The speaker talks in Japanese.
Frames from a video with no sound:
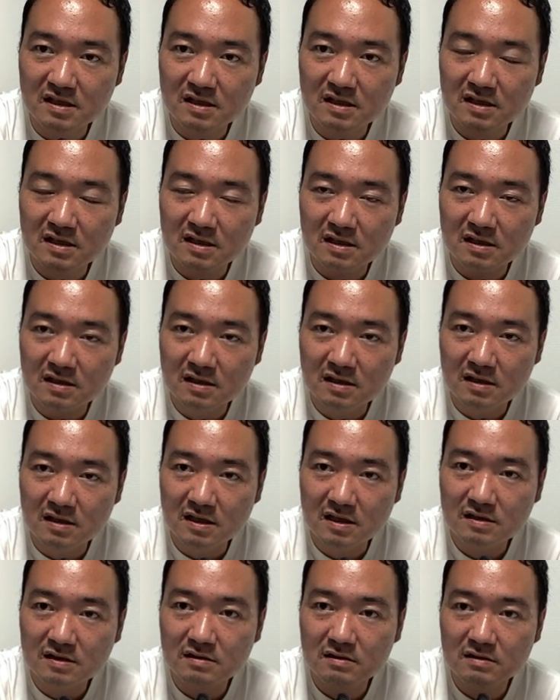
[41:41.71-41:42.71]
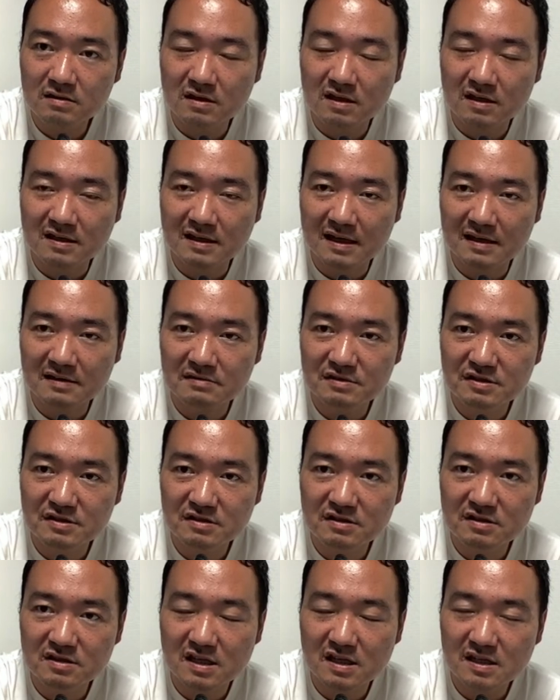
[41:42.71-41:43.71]
えー、行くって学
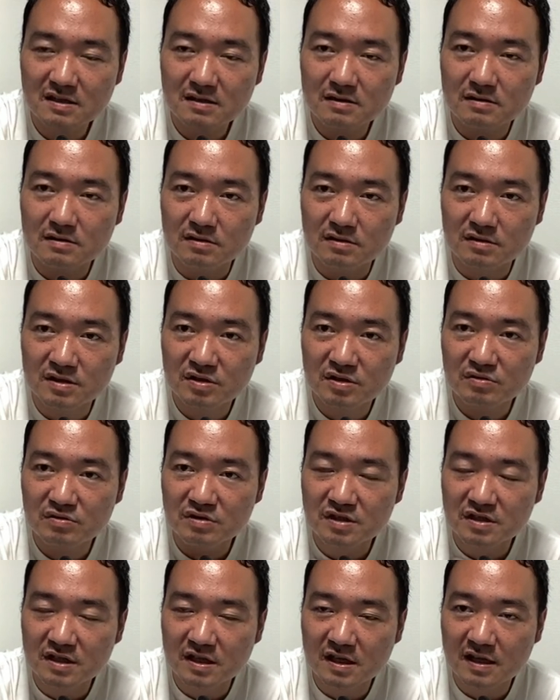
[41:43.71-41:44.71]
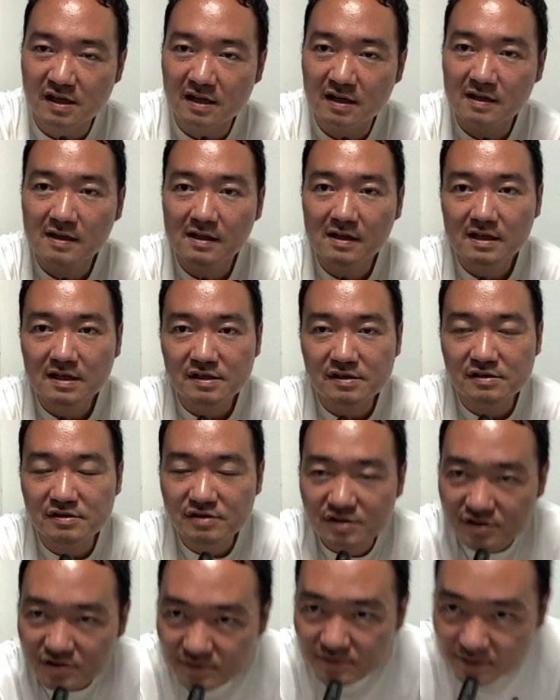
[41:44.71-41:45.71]
術研究と称して
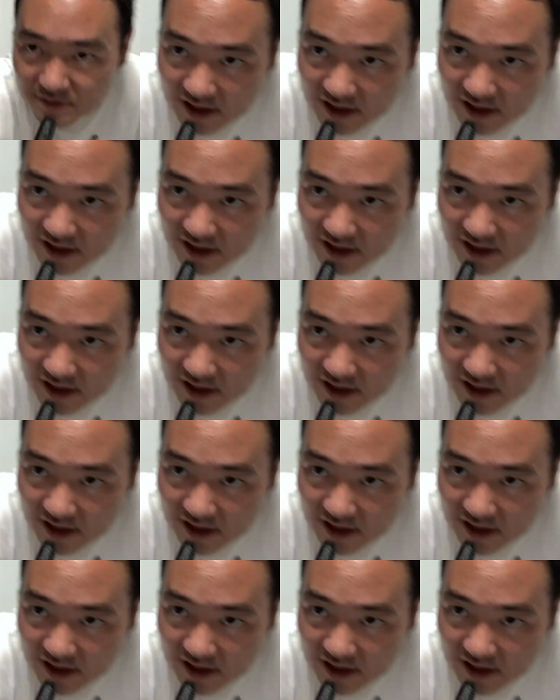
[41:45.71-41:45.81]
YouTube